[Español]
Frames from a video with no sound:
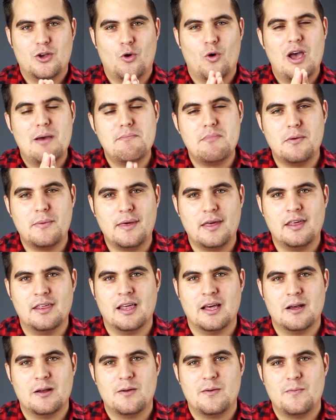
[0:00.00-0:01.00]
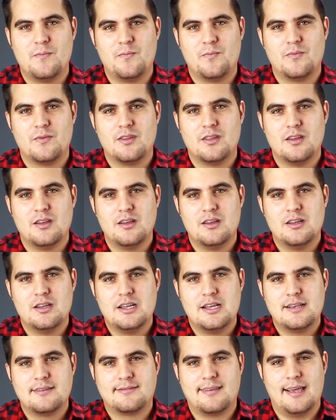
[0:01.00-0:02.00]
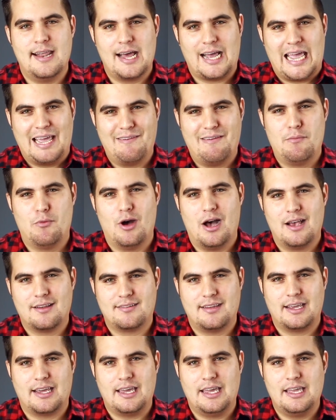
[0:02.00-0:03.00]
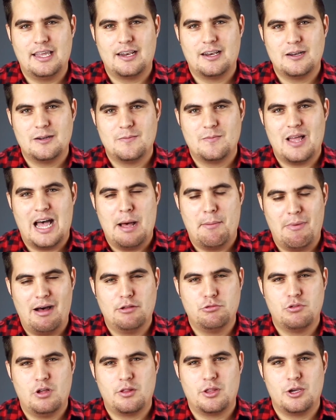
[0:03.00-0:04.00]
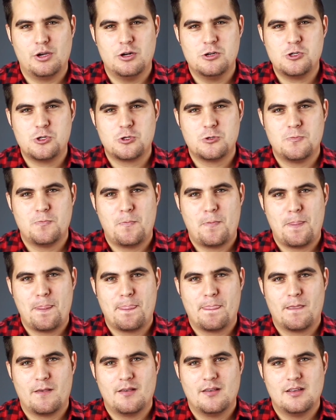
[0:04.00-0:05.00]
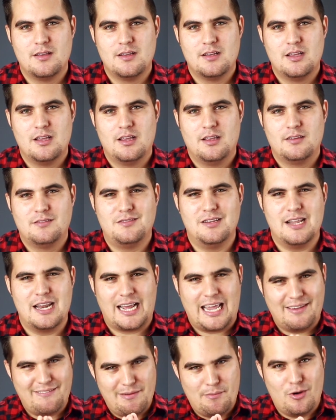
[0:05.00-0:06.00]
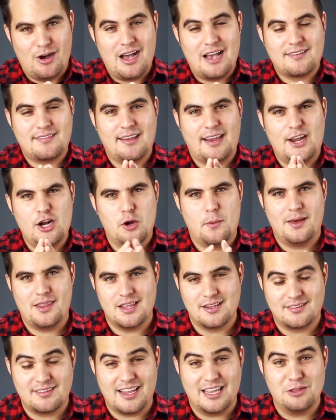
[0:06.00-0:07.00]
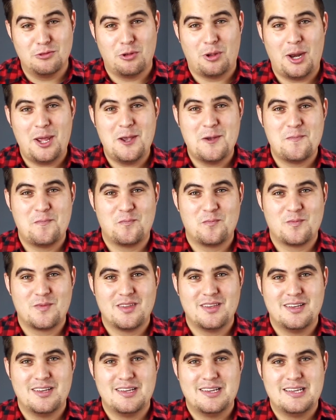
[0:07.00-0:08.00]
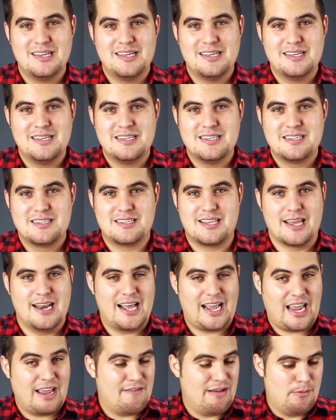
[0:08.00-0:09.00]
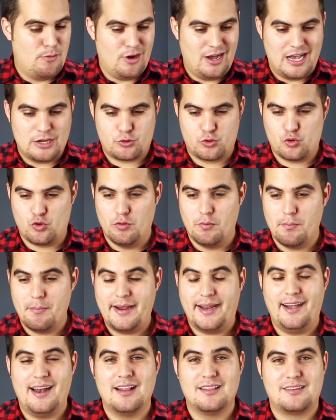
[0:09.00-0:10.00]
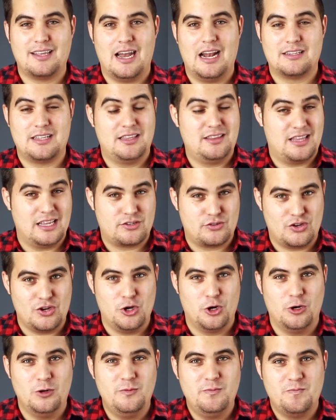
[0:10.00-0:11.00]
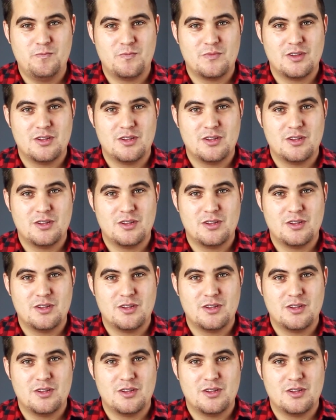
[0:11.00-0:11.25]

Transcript: o en mi vida, ¿será que vamos a seguir amando a Dios? ¿Será que vamos a seguir obedeciéndole? ¿Será que vamos a sucumbir ante la tentación?